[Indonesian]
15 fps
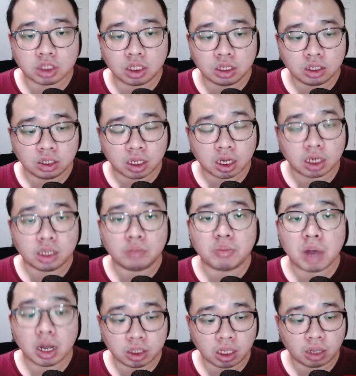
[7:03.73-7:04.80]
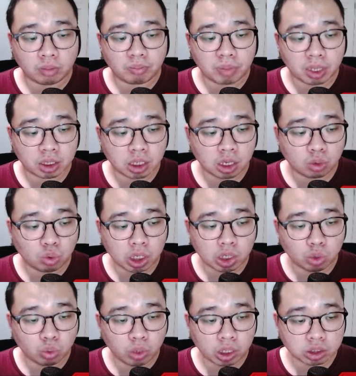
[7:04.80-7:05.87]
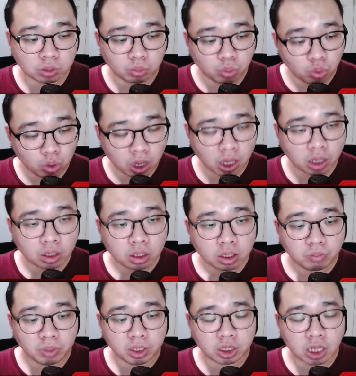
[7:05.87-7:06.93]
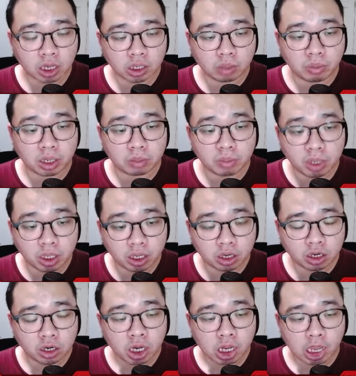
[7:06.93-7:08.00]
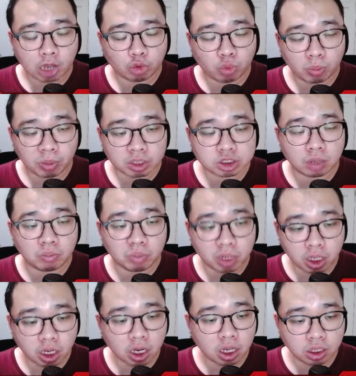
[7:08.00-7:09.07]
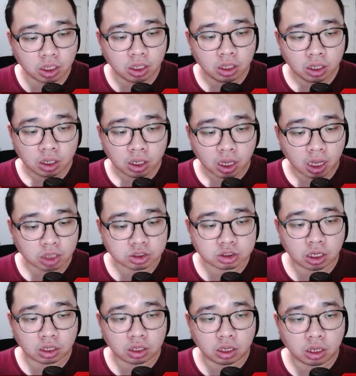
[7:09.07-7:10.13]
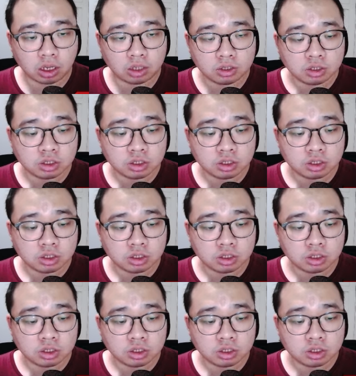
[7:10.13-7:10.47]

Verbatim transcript: sih ngeri banget ya petnya kuning-kuning semua bintangnya banyak bener equipnya serem bener lagi astaga